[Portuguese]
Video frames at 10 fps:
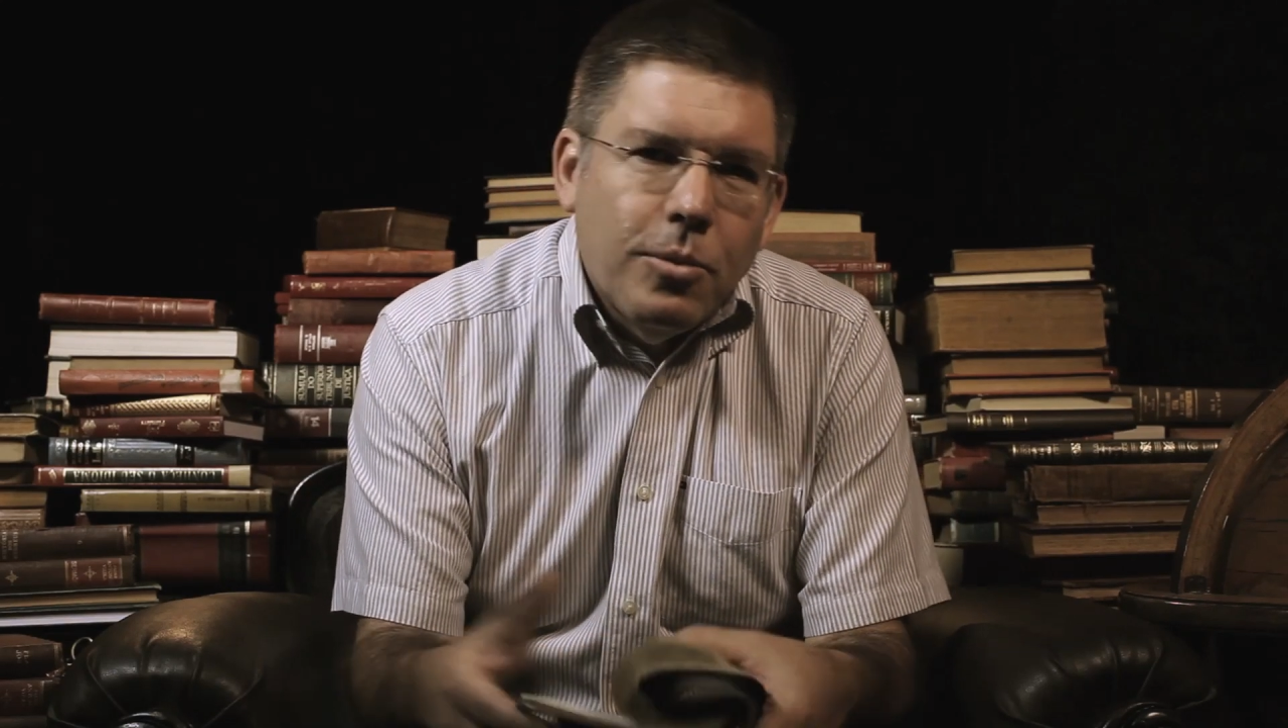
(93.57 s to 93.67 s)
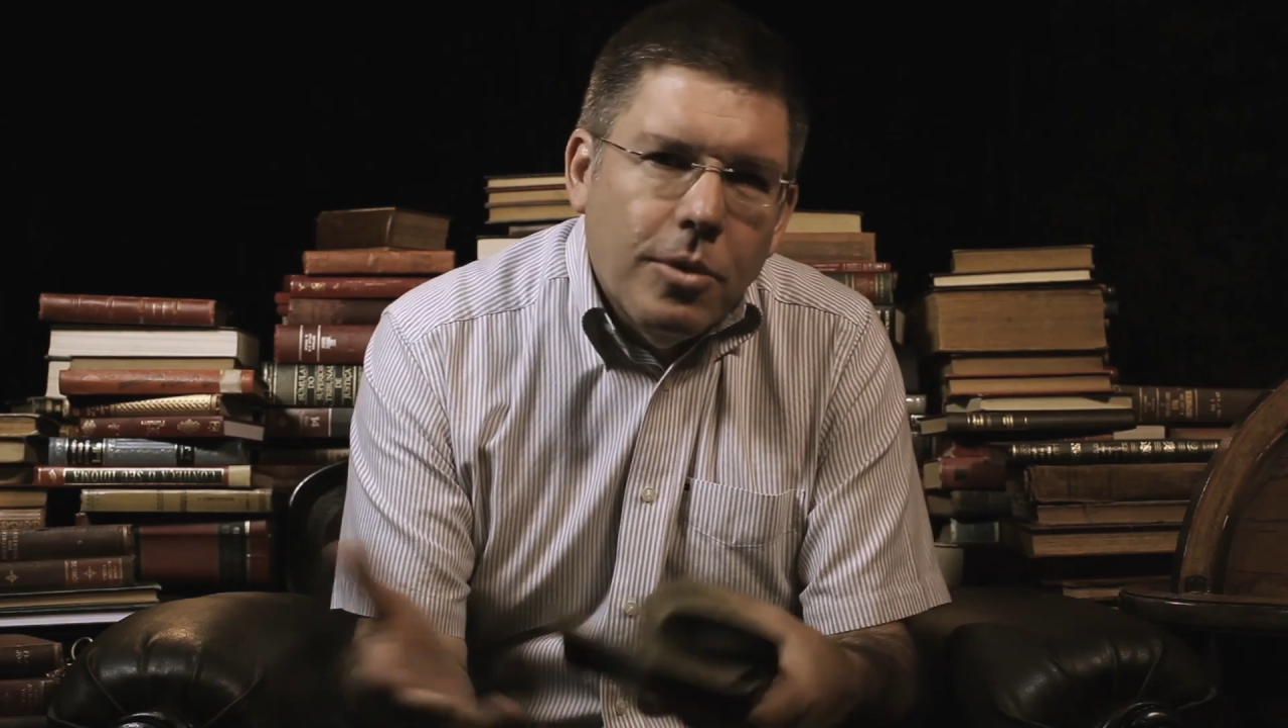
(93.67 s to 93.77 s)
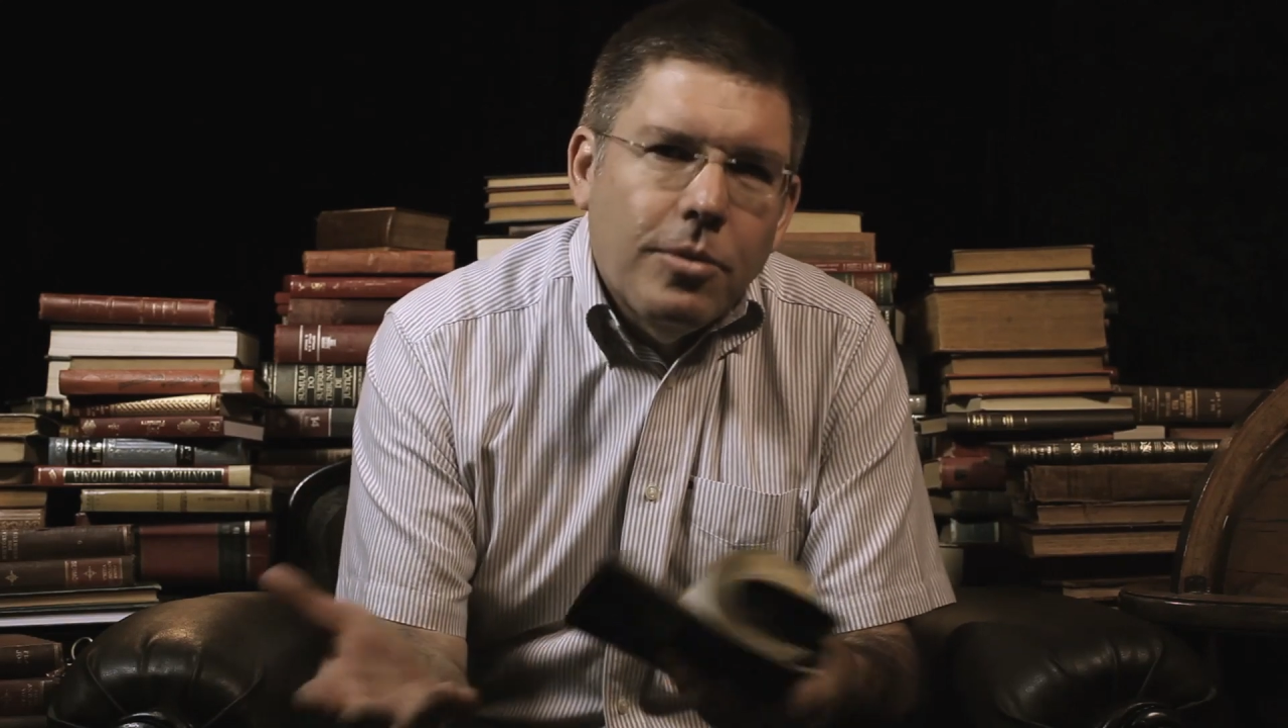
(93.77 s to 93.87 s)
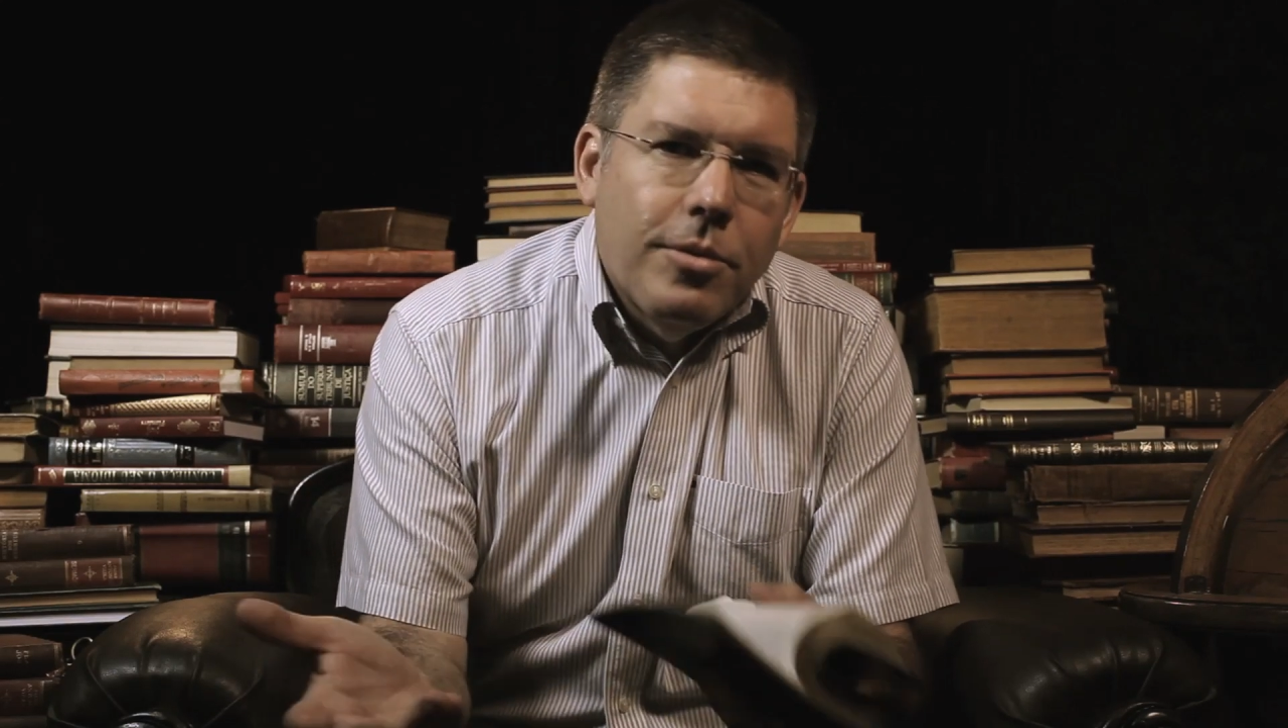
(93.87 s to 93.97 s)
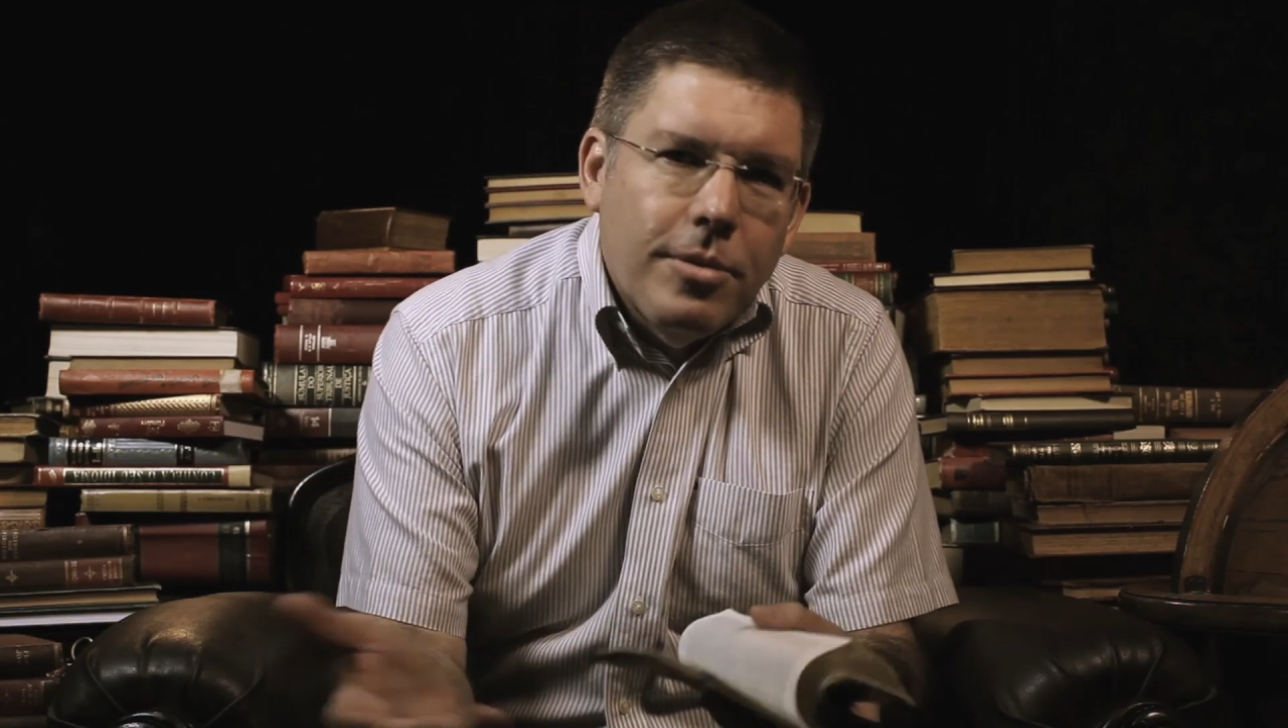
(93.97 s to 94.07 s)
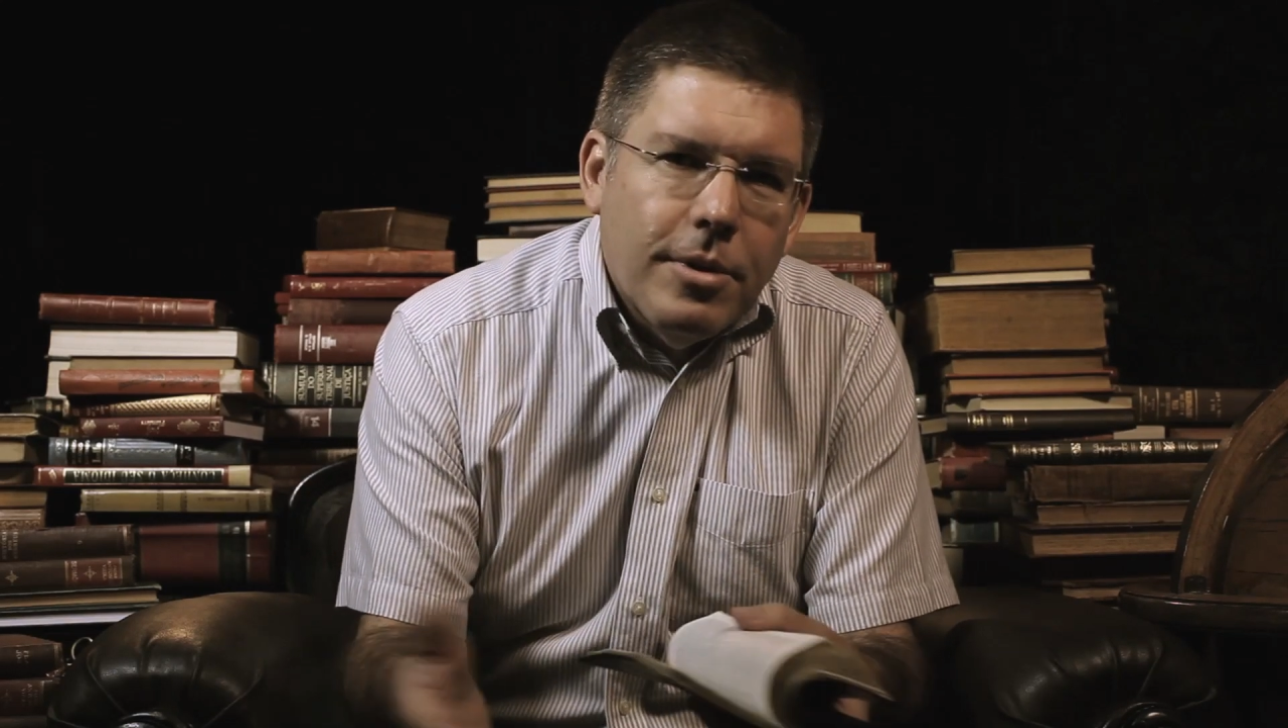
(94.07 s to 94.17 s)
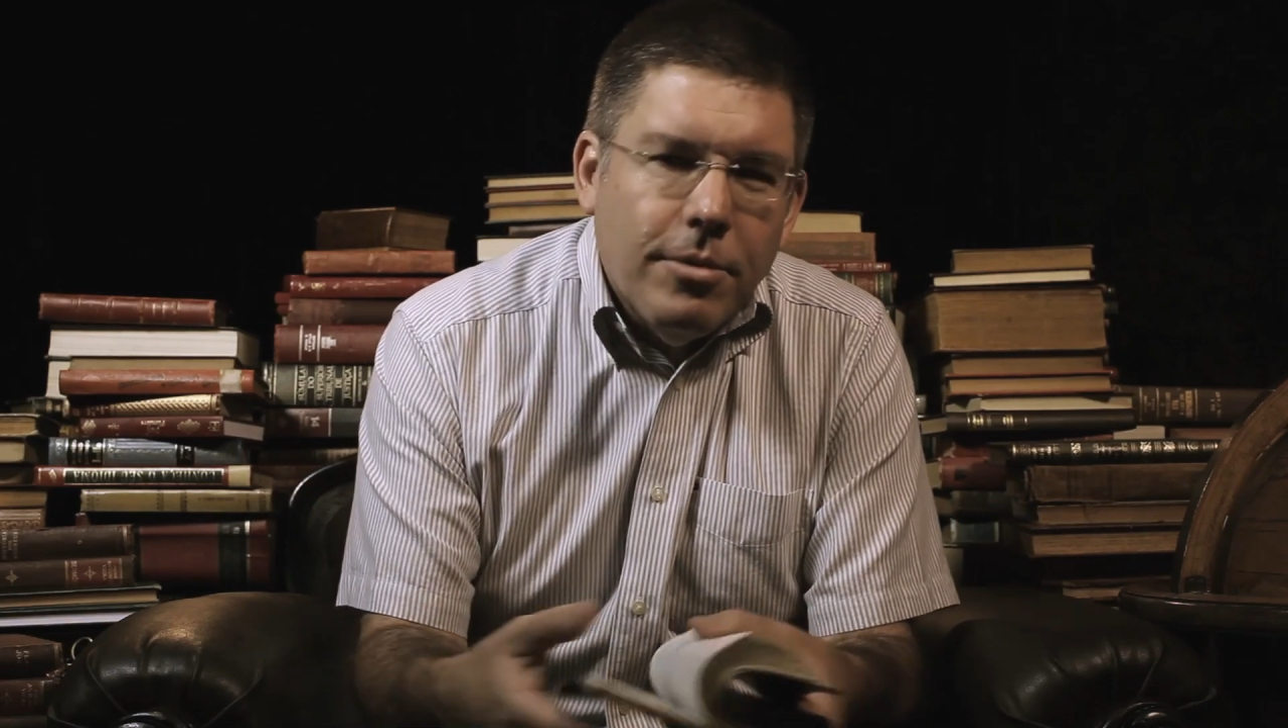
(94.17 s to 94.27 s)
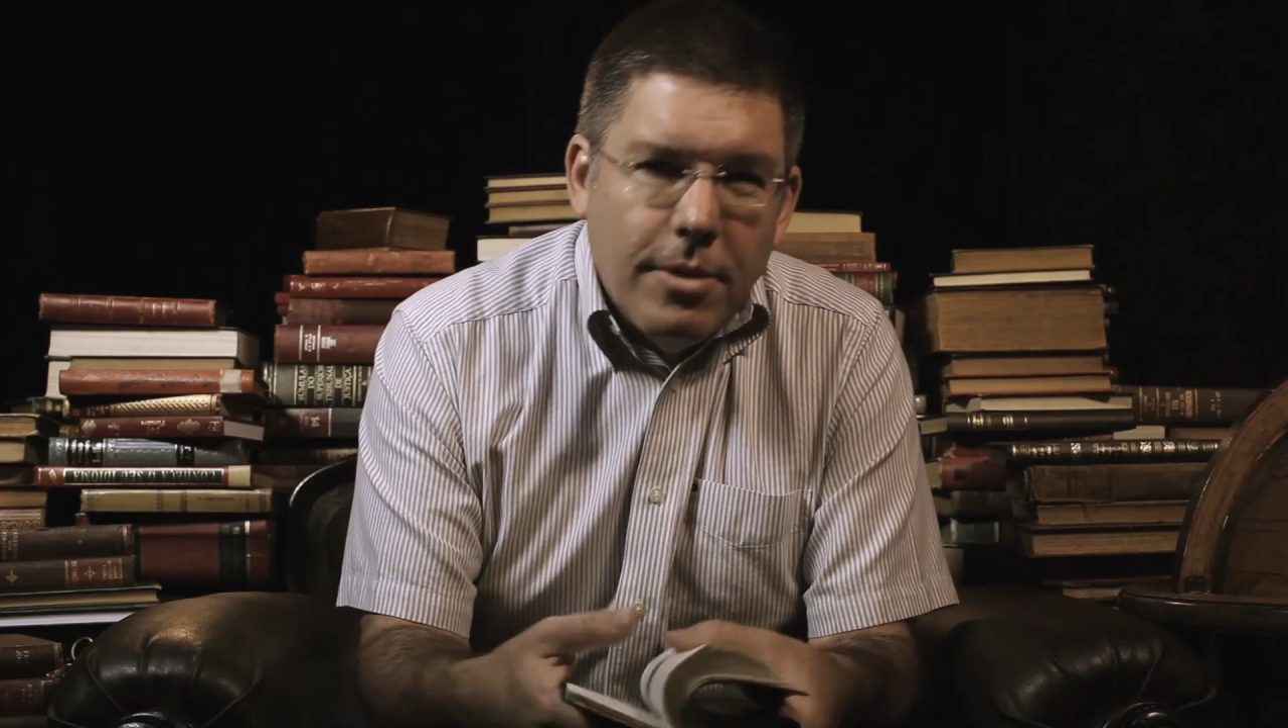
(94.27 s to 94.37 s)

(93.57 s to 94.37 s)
todos os seus